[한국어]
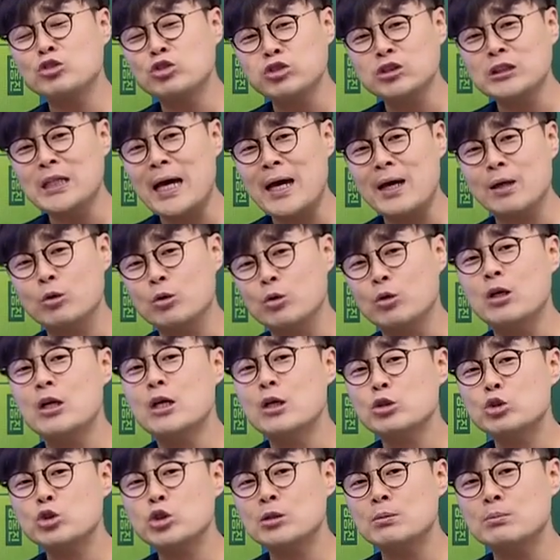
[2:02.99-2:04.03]
투자해도
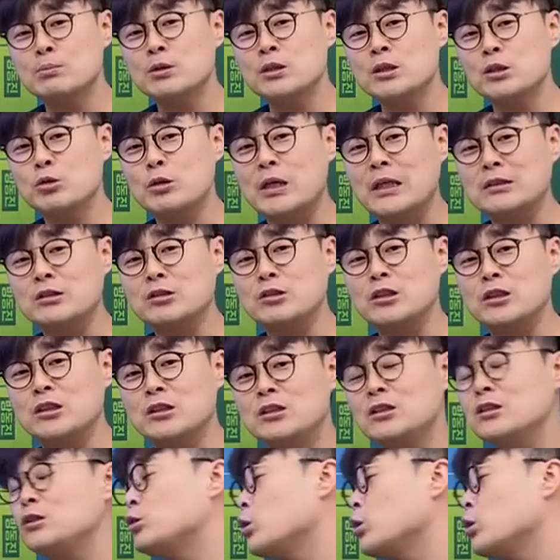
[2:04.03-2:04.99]
충분히 될 수 있을